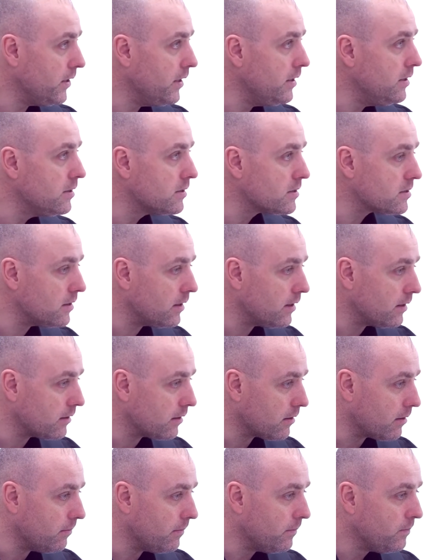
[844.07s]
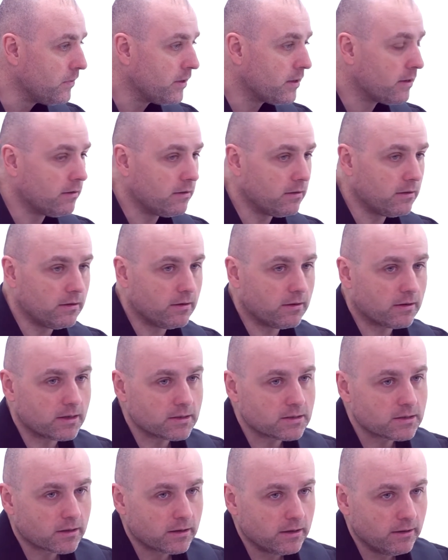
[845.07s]
инициатором э,
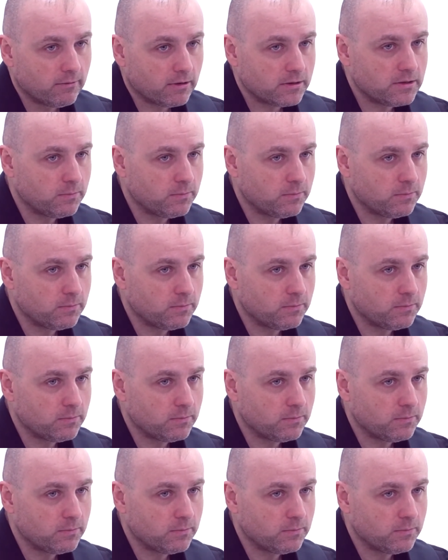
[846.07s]
разрыва